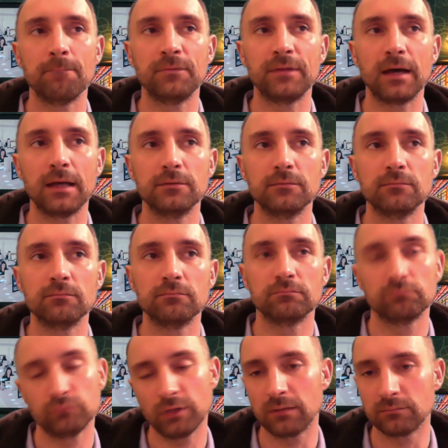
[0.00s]
dann
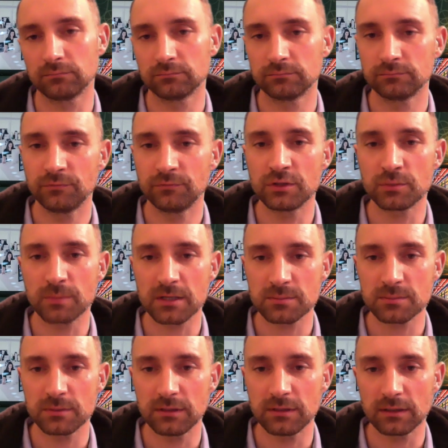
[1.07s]
ja, viel Spaß
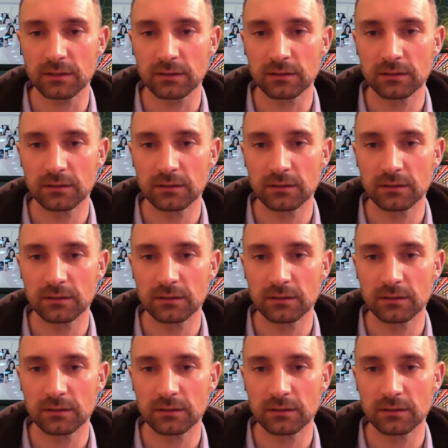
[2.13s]
mit der